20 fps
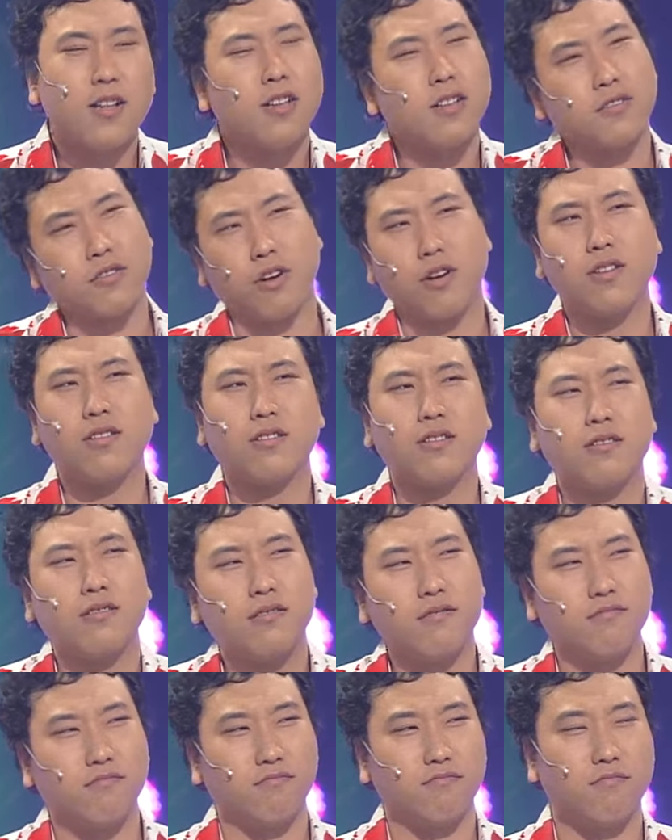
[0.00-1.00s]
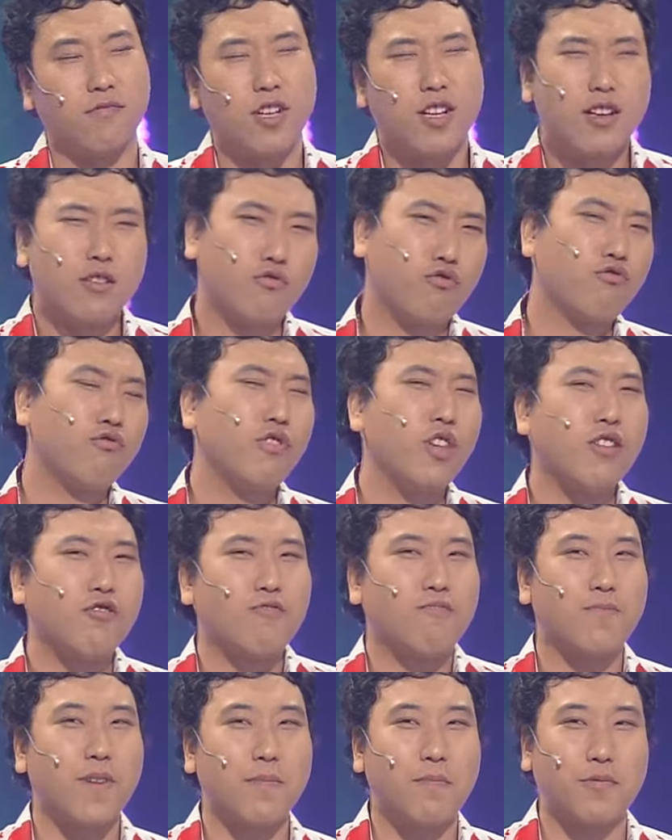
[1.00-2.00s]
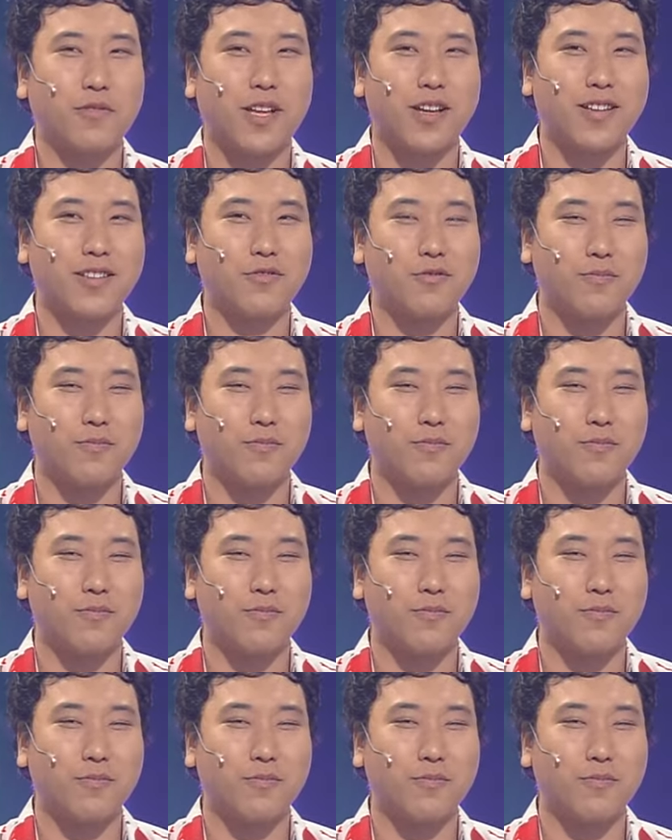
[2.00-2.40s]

저는 순대국밥보다는